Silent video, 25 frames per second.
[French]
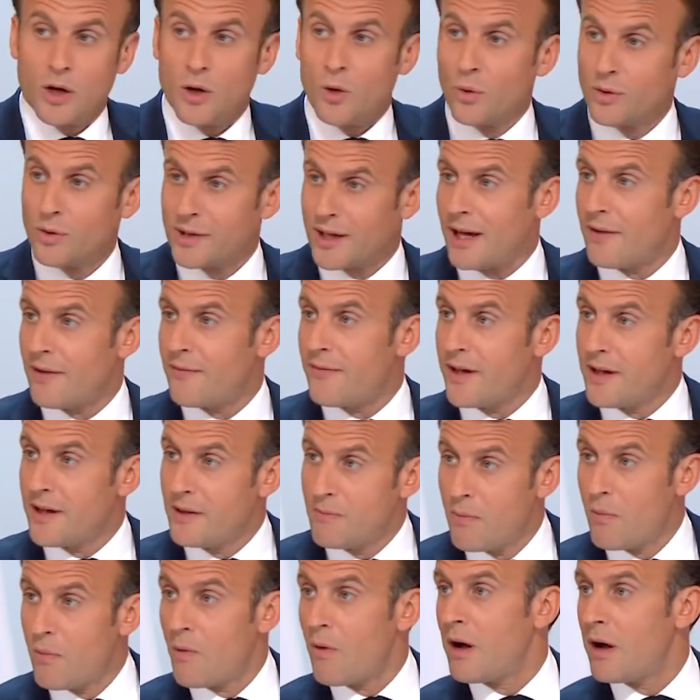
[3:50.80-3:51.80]
on
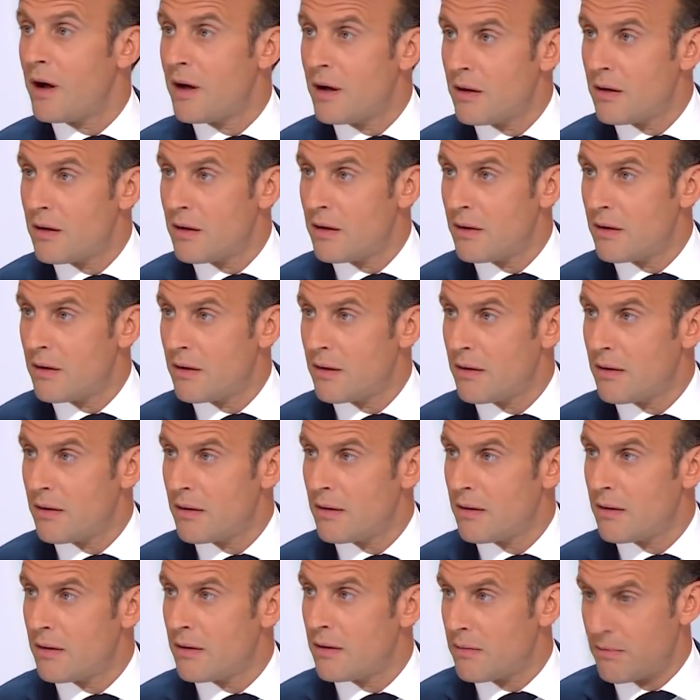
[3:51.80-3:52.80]
travaille moins
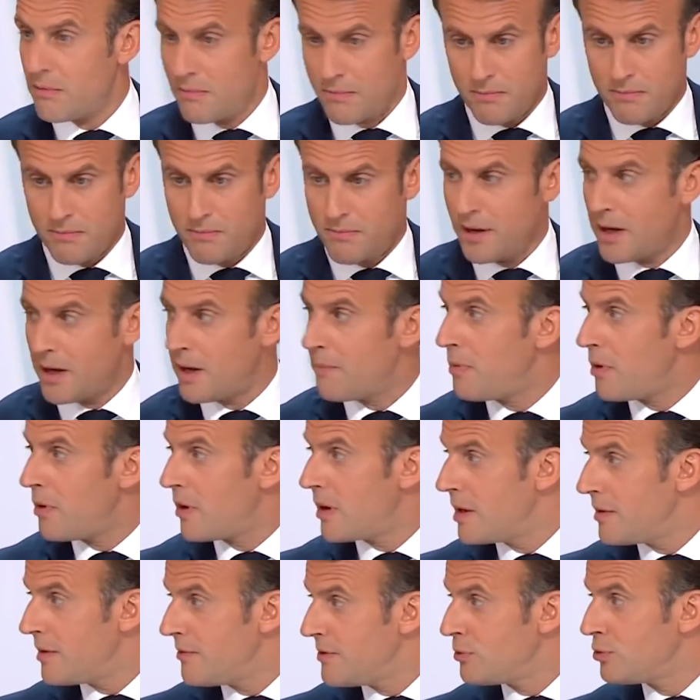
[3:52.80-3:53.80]
par
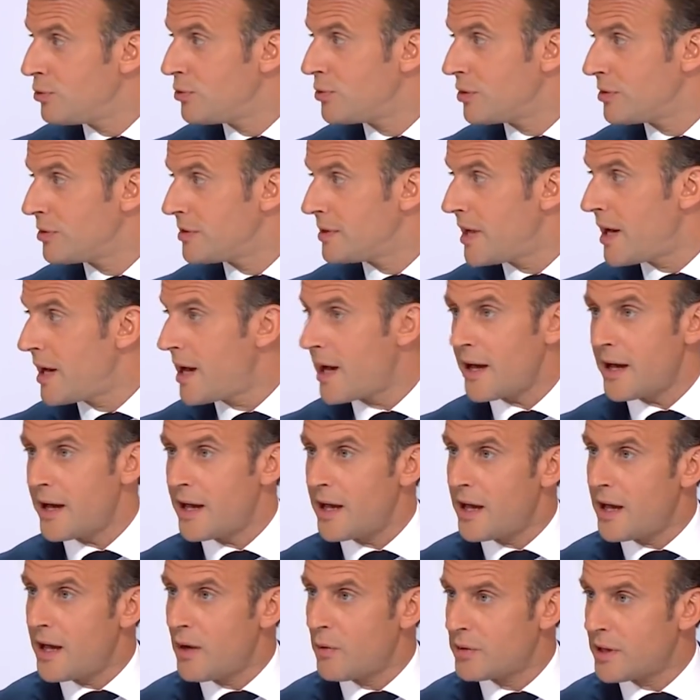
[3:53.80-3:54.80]
rapport à la vie tout entière
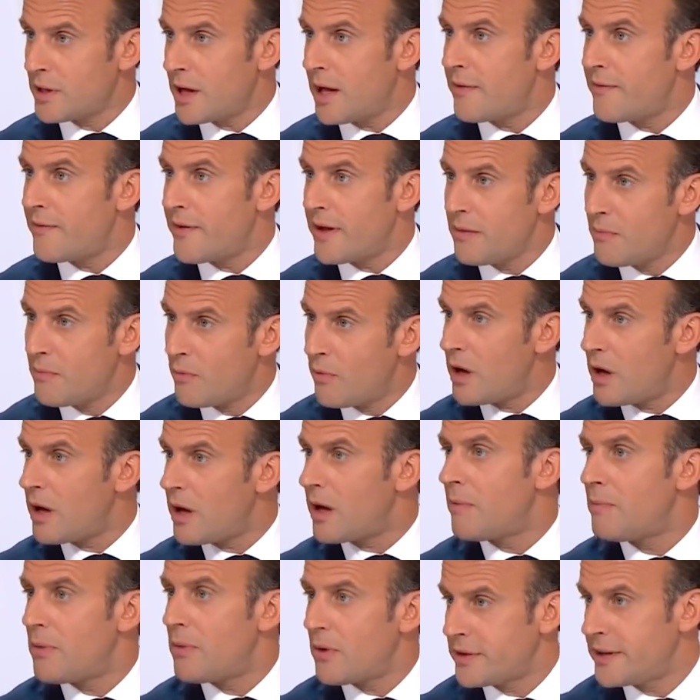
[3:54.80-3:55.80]
et on travaille moins
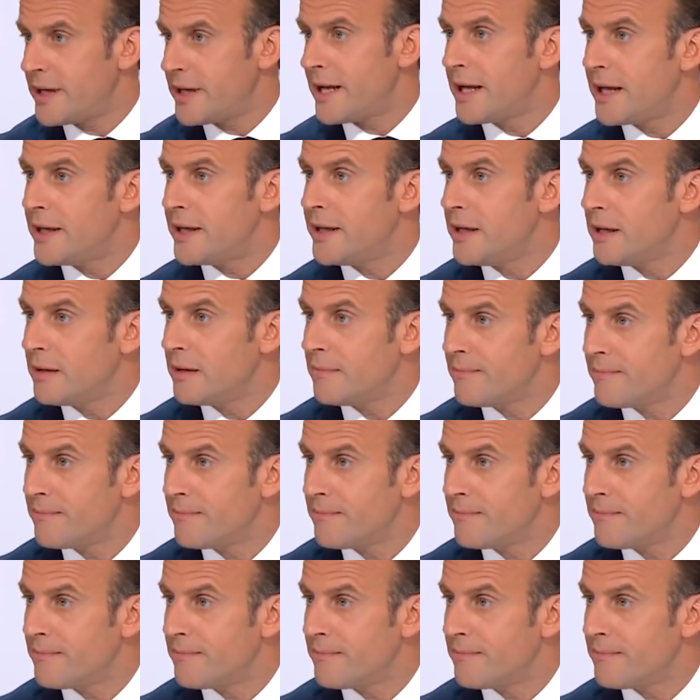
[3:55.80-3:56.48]
rapporté à l'année.